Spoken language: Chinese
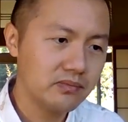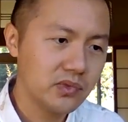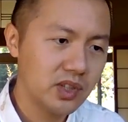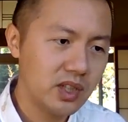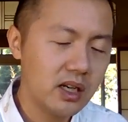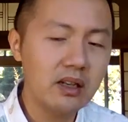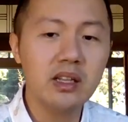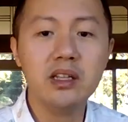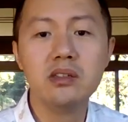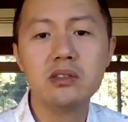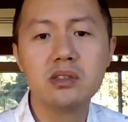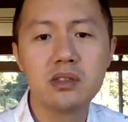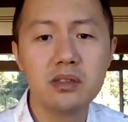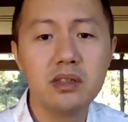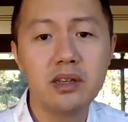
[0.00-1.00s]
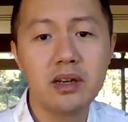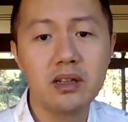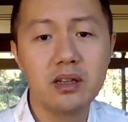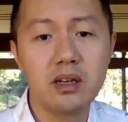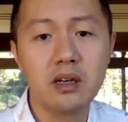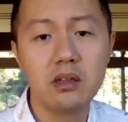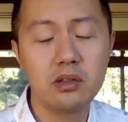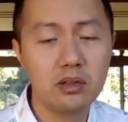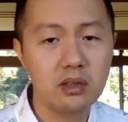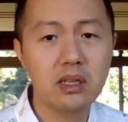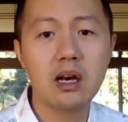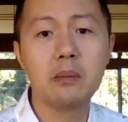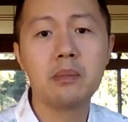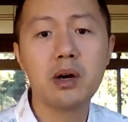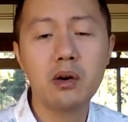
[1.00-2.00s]
像零食一样的啊，就
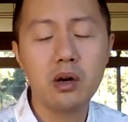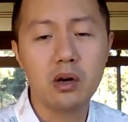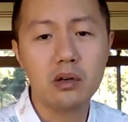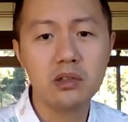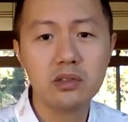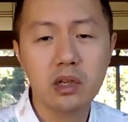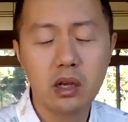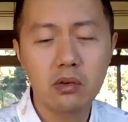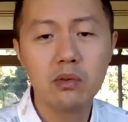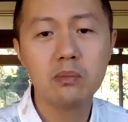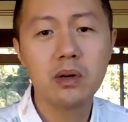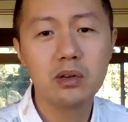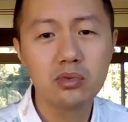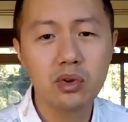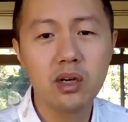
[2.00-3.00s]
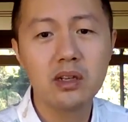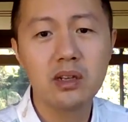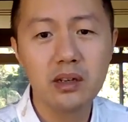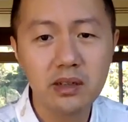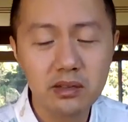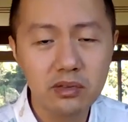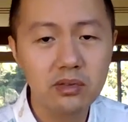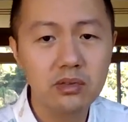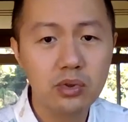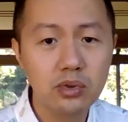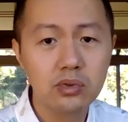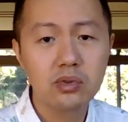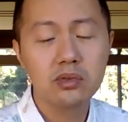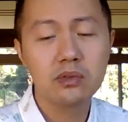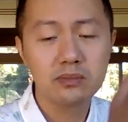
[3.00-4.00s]
打包好真空包装一个就
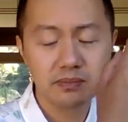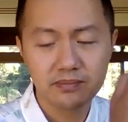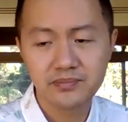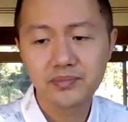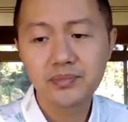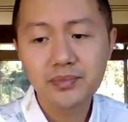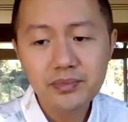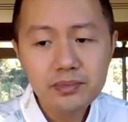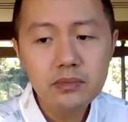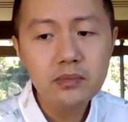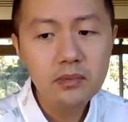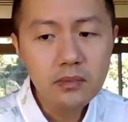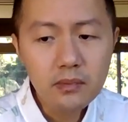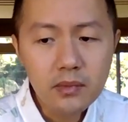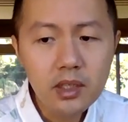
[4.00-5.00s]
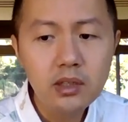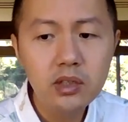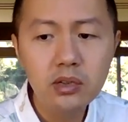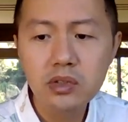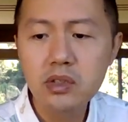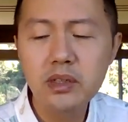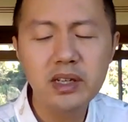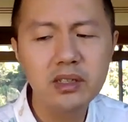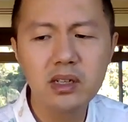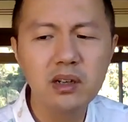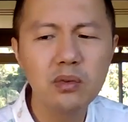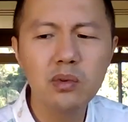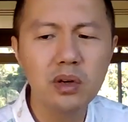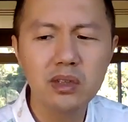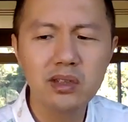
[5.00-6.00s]
就就就吃了，因为
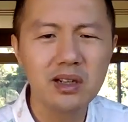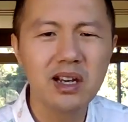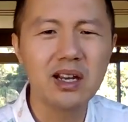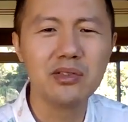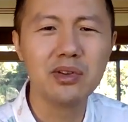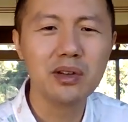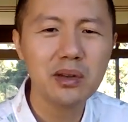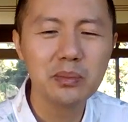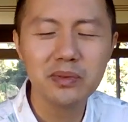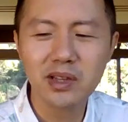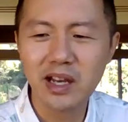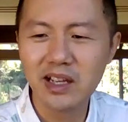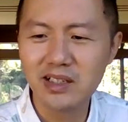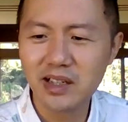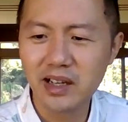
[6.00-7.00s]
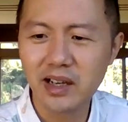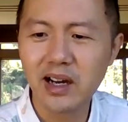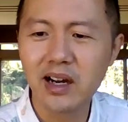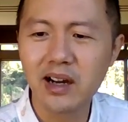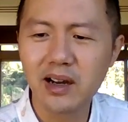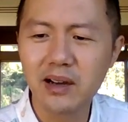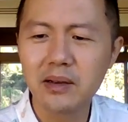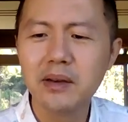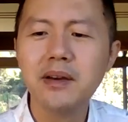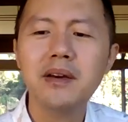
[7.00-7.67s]
我就感觉就不太健康啊，